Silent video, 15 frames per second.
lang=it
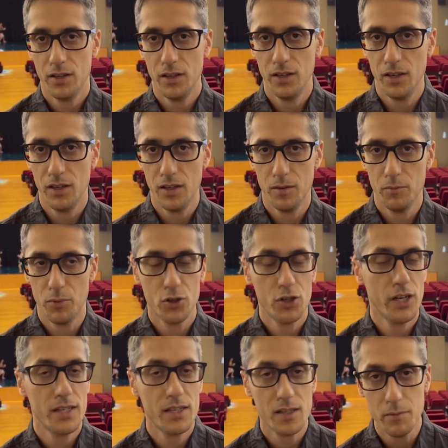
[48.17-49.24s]
i
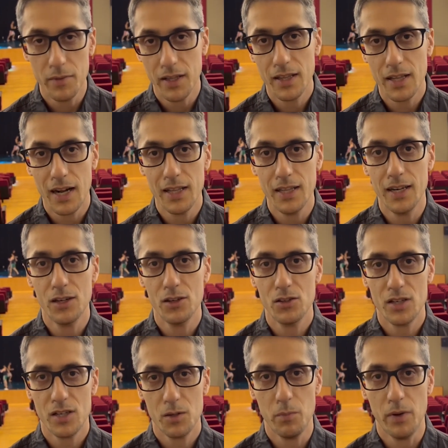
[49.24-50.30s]
processi mentali della
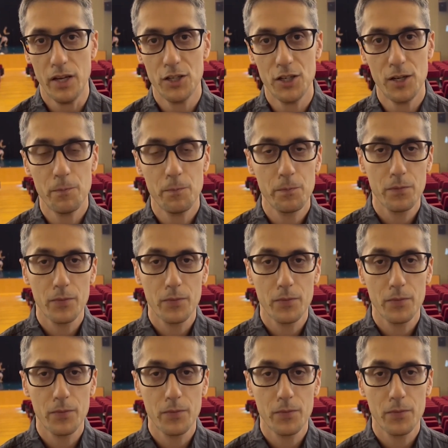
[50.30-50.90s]
nostra specie,